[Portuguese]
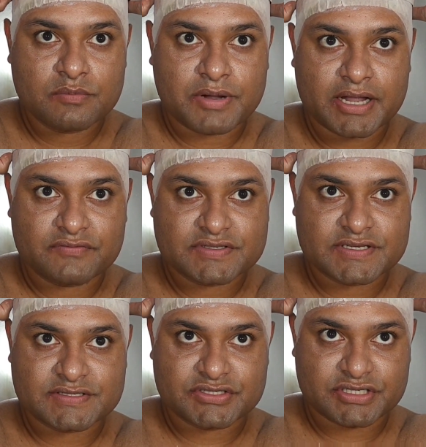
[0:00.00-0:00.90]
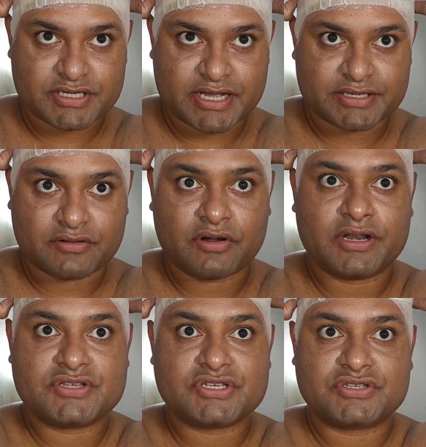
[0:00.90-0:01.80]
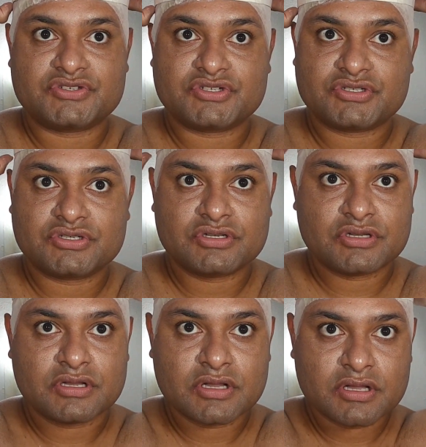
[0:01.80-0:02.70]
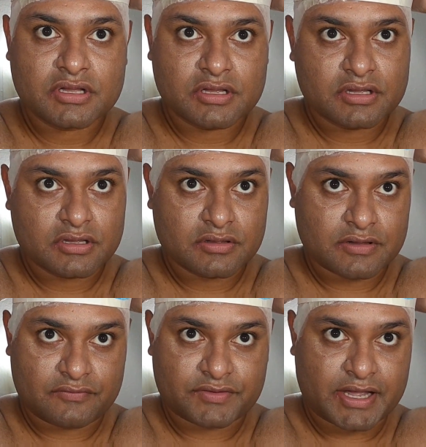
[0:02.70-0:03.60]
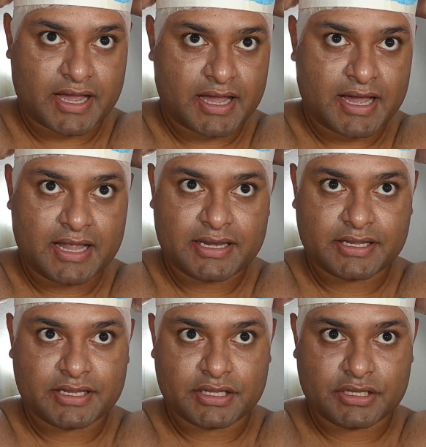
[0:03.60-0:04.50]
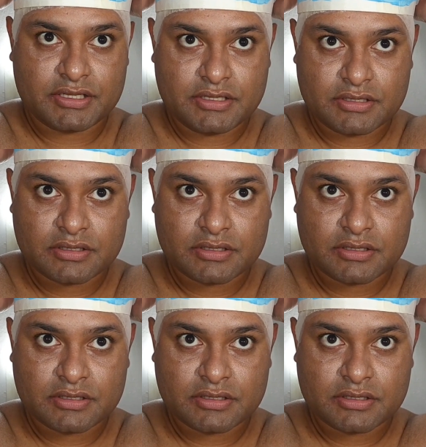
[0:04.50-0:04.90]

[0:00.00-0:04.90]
para vocês enxergarem. Olha, gente. Vai ficar ali.